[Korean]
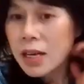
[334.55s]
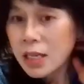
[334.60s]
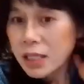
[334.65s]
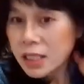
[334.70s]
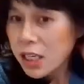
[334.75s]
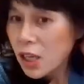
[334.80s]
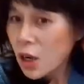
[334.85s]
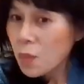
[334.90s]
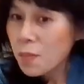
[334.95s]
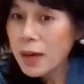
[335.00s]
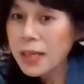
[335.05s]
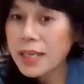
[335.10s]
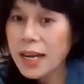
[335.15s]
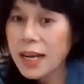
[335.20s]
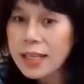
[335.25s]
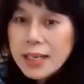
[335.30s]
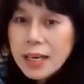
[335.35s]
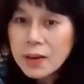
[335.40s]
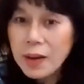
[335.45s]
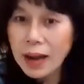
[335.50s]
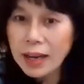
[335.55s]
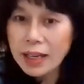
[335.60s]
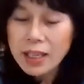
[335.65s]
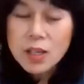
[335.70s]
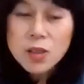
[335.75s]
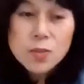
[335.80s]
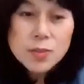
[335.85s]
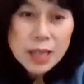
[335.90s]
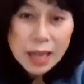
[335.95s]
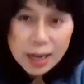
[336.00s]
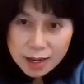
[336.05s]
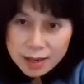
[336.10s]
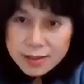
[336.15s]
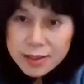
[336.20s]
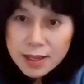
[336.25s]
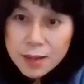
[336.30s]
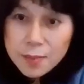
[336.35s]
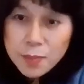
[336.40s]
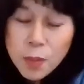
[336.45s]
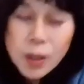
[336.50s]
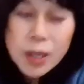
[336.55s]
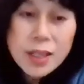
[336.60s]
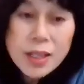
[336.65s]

실력만이 아니라 관계를 좀 잘하는 사람 네네네네.